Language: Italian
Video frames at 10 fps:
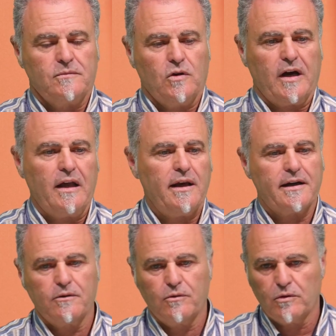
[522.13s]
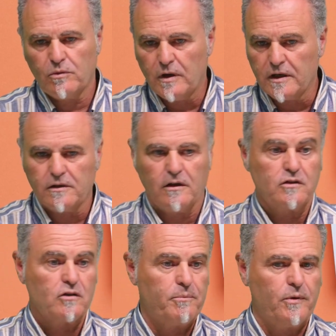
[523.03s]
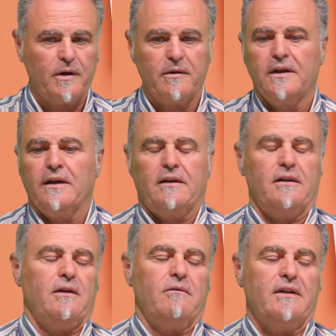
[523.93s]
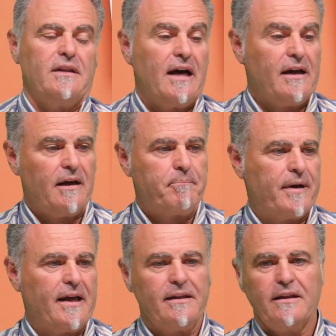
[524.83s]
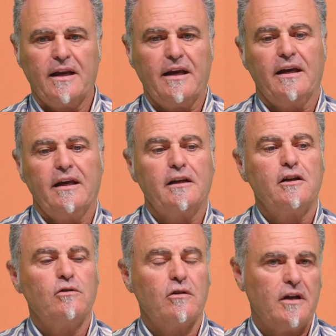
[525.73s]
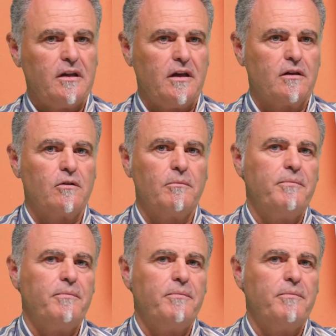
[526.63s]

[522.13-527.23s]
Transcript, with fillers: ok, gli è caduto un qualcosa, oppure devo andare a prendere e ritorna indietro,